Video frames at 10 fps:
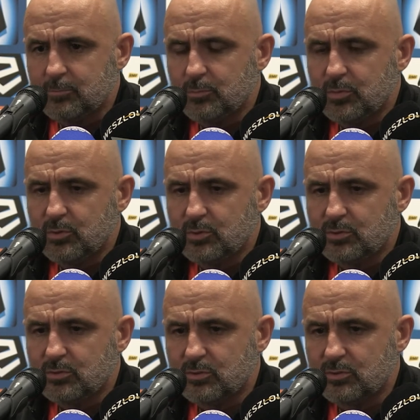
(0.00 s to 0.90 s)
było
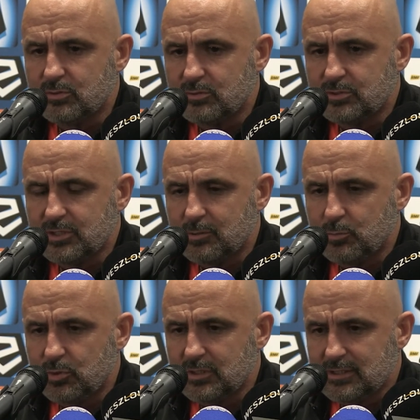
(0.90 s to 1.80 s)
to, trzeba
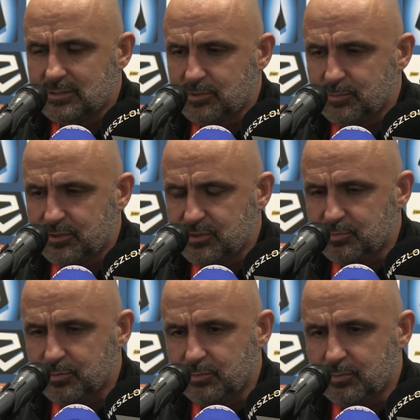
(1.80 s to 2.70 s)
było jednak zabezpieczyć,
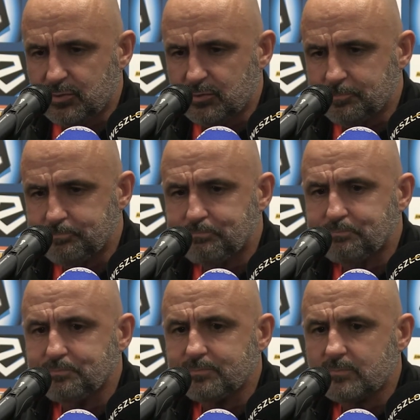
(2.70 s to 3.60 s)
bo, bo to
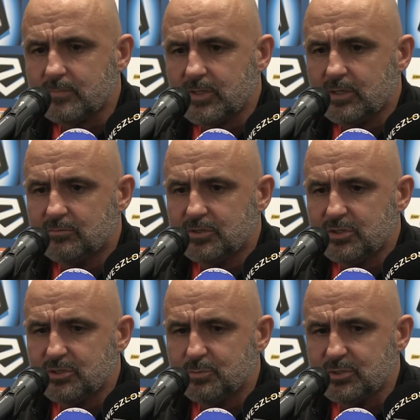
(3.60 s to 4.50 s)

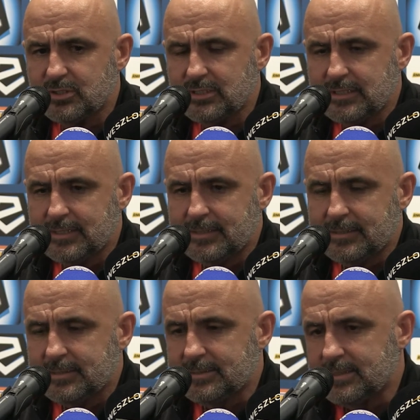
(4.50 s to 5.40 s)
wiedzieliśmy, że
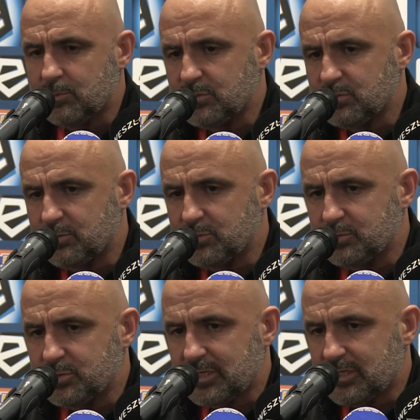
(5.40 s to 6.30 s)
tego meczu nie
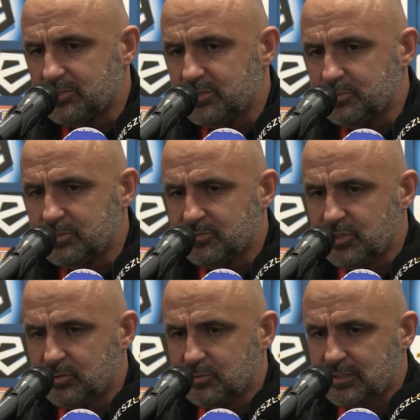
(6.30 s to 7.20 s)
możemy przegrać. Chcieliśmy za
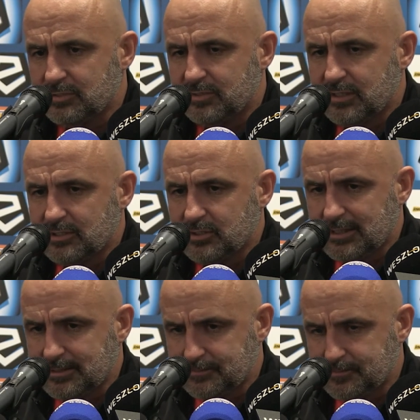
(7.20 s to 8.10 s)
wszelką cenę wygrać,
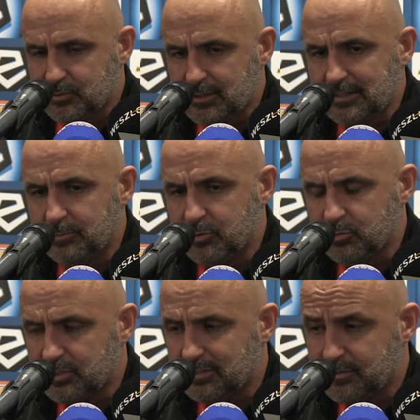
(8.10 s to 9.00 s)
ale w ostatniej
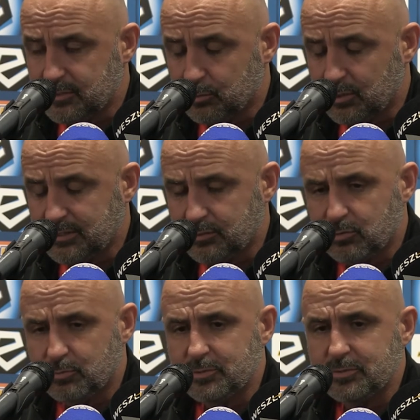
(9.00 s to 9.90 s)
minucie nawet sytuację,
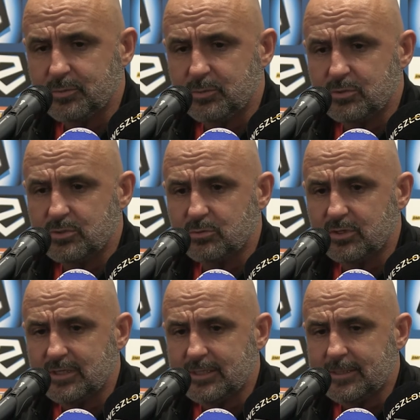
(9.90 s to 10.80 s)
którą mamy, po prostu
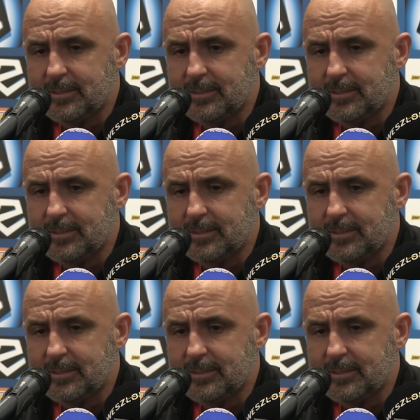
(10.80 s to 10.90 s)
nie,